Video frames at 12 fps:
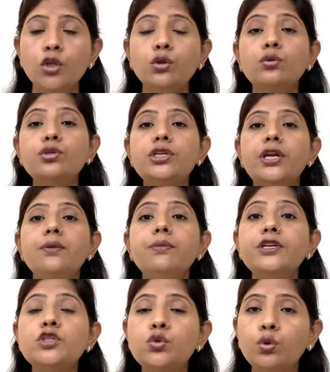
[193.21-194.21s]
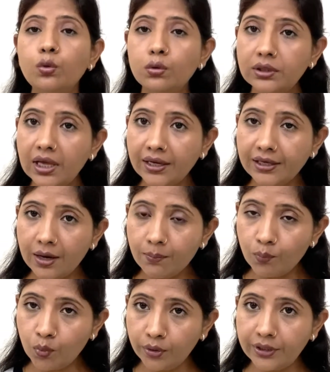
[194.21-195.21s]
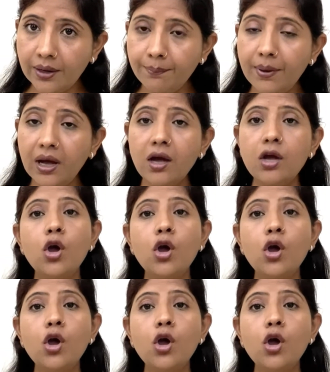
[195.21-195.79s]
तो शरीर में स्थूलता या मोटापा